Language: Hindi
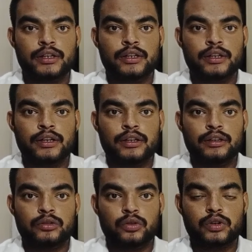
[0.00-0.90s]
दो
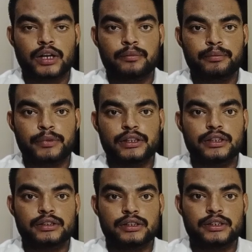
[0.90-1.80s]
ग्राम प्रति दस लीटर
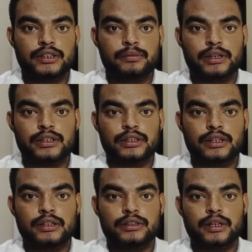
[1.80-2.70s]
पानी के हिसाब से
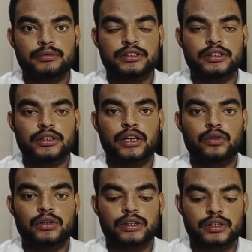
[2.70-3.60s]
छिड़काव करना है
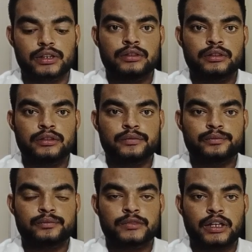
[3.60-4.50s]

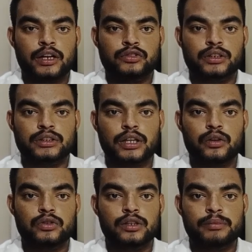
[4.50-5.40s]
आवश्यकता होने पर
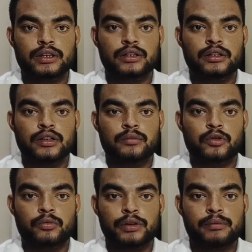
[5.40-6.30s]

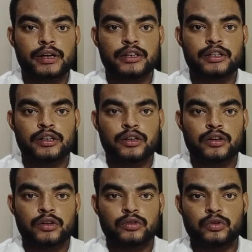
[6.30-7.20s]
प्रोपेमाइड दो
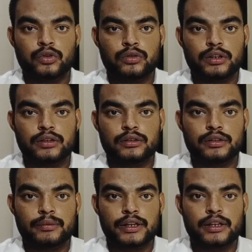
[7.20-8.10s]
एम
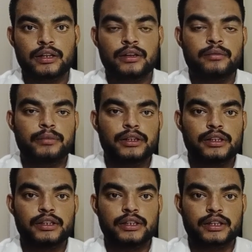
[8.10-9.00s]
प्रति लीटर के
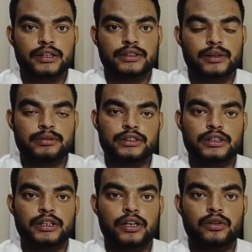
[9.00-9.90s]
हिसाब से छिड़काव कर
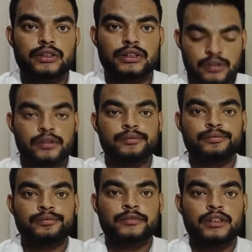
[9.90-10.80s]
सकते हैं
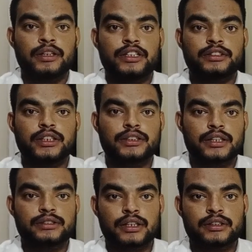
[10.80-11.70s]
इसके साथ साथ
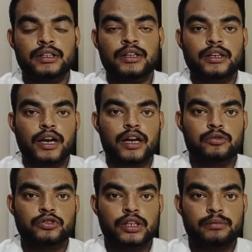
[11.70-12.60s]
कार्बोसल्फान
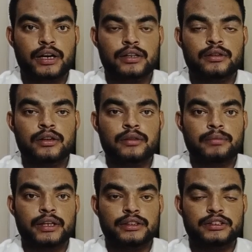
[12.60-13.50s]
पैंतीस सी
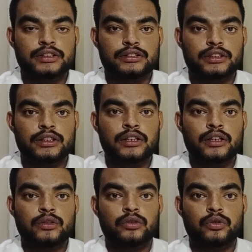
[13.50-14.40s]
सी दो एम
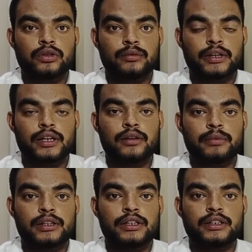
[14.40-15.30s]
प्रति लीटर
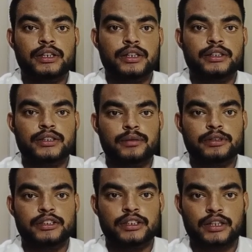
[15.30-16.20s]
के हिसाब से छिड़काव
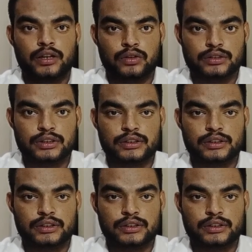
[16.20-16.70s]
कर सकते हैं